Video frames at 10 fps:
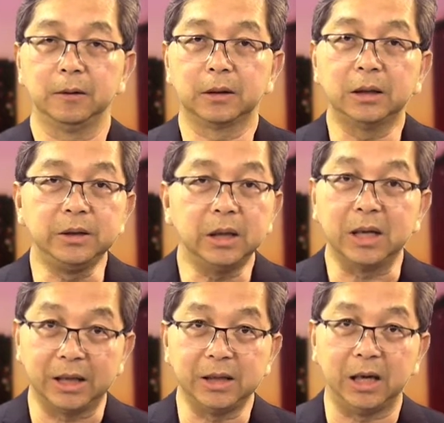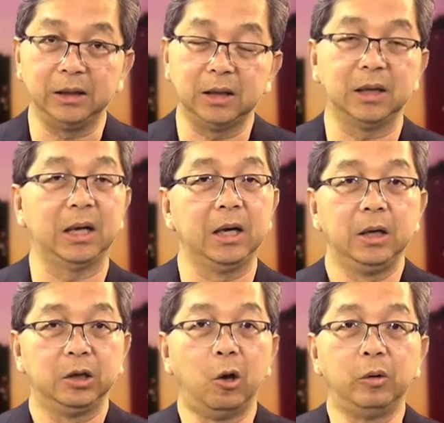cái thứ nhất là anh vậy thành ra là
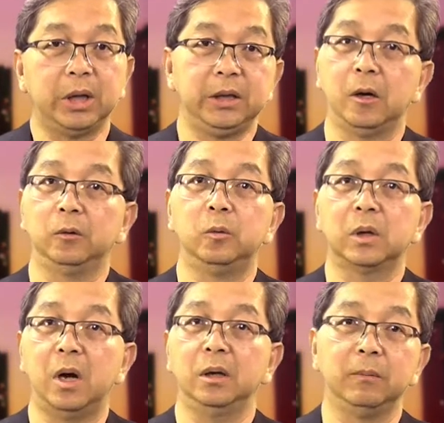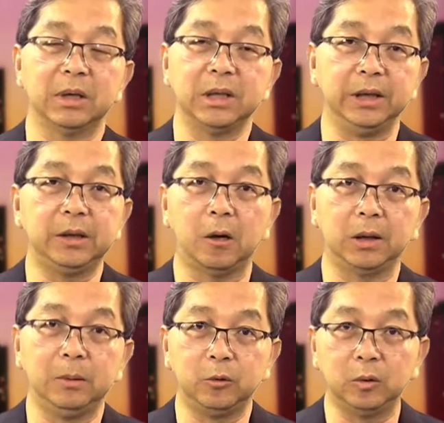đôi khi cho thuốc đó thì bác sĩ cho
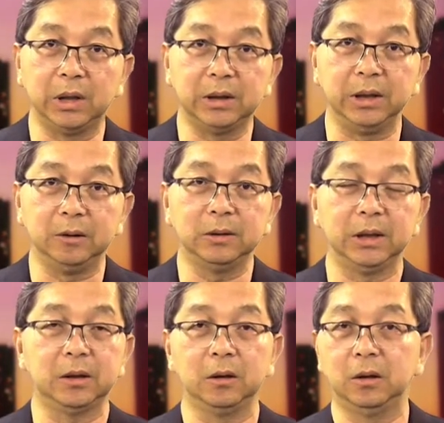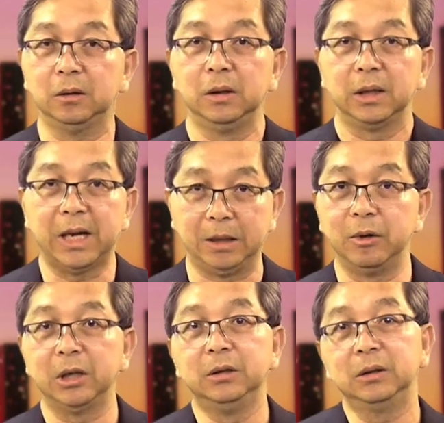thêm thuốc lợi tiểu để cho nó đẩy
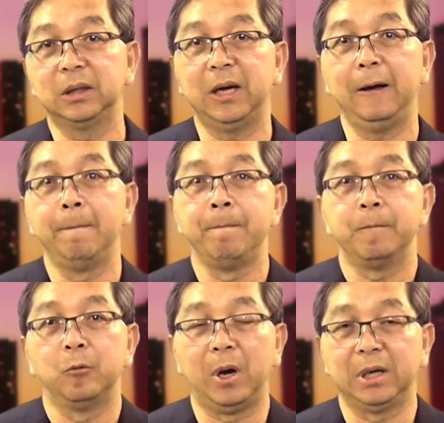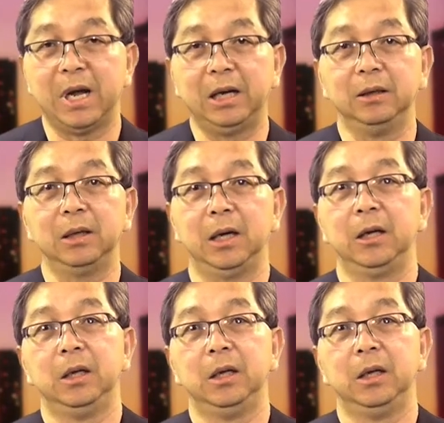bớt cái nước ra ngoài ra nữa là